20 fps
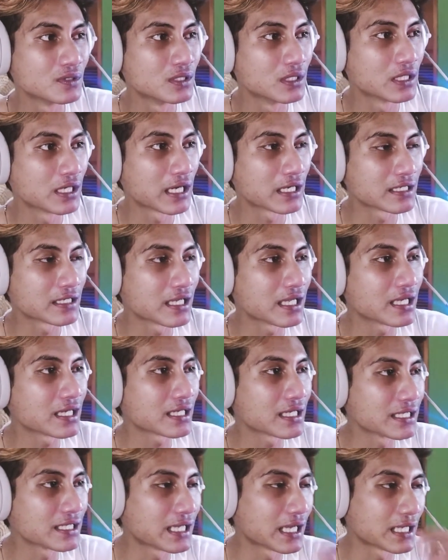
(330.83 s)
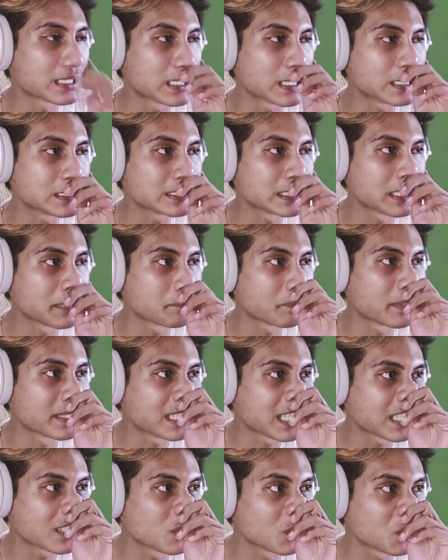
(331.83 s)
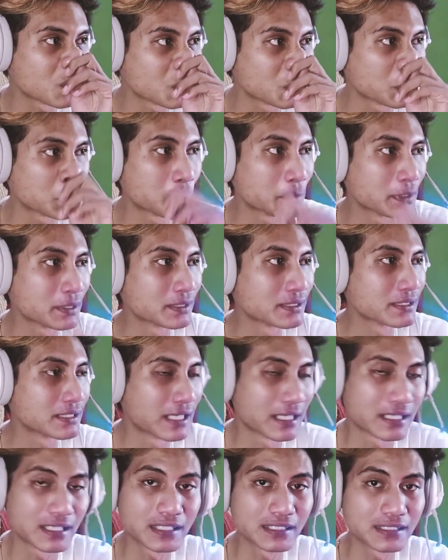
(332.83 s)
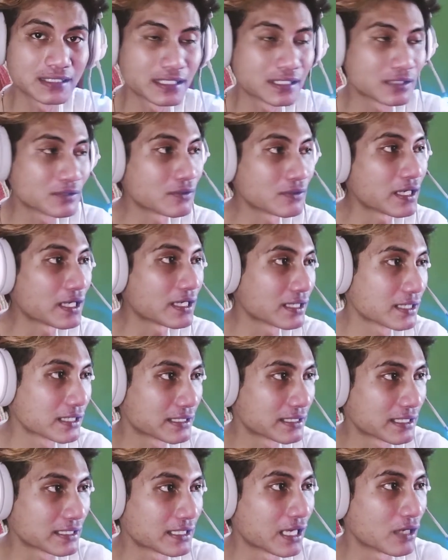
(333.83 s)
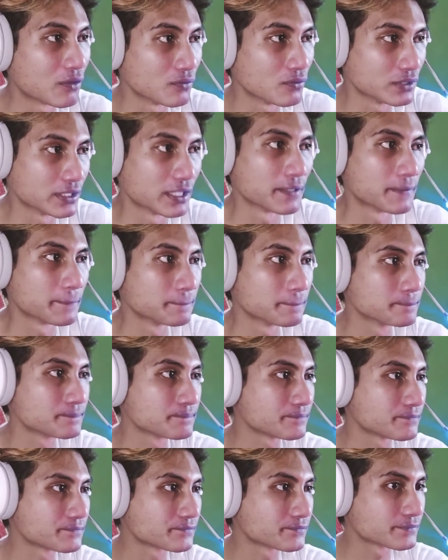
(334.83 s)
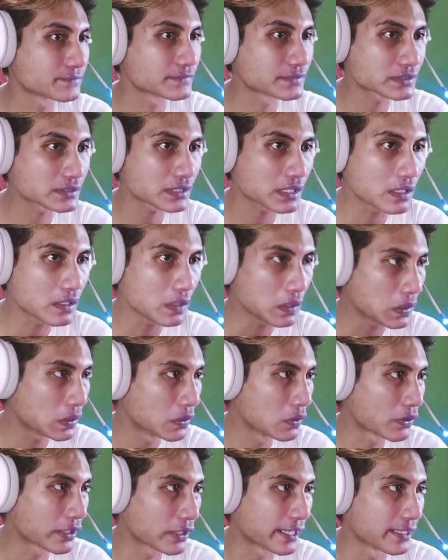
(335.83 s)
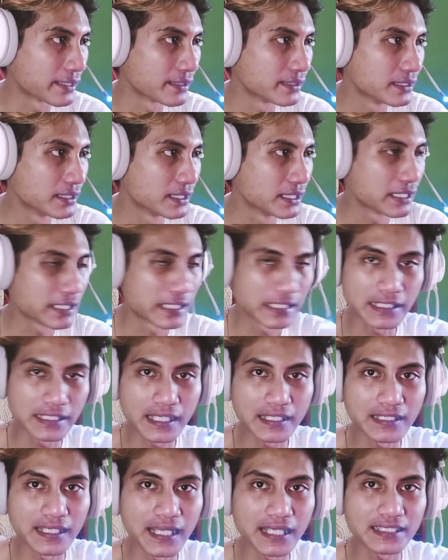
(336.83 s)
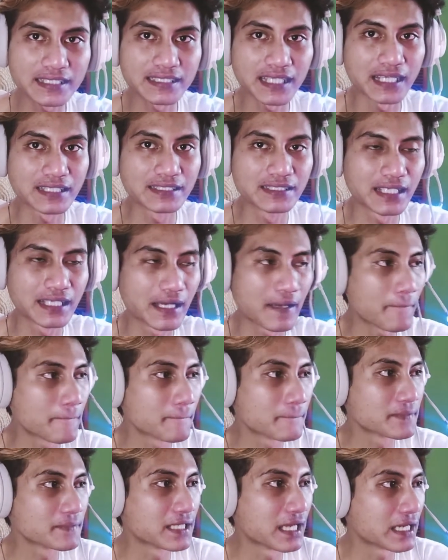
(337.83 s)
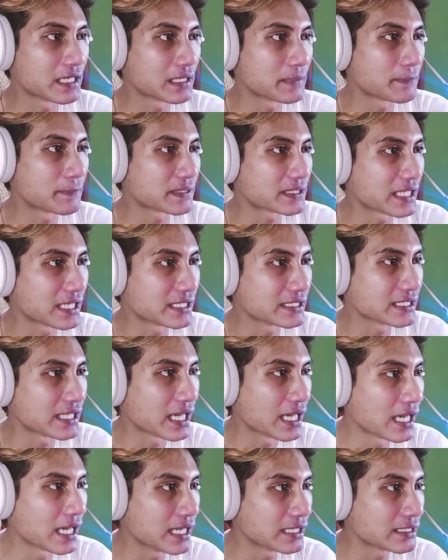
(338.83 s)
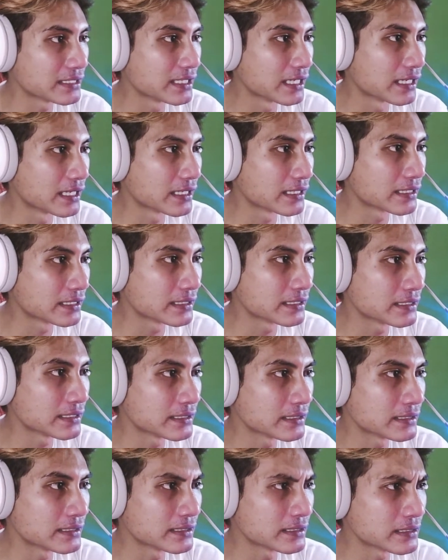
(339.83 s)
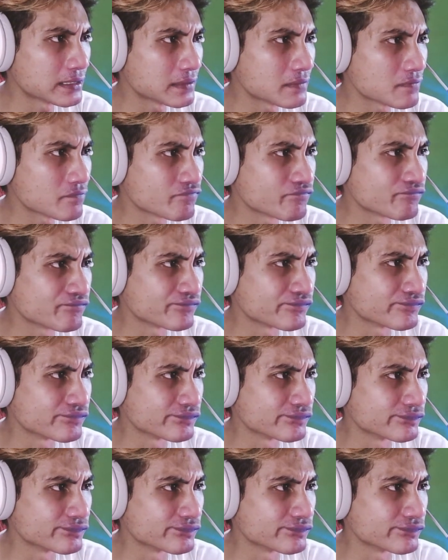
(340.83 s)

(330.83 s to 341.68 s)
karena kelihatan CP-nya turun dari situlah kita tahunya Oke kita next saja dari pertanyaan dari hmm,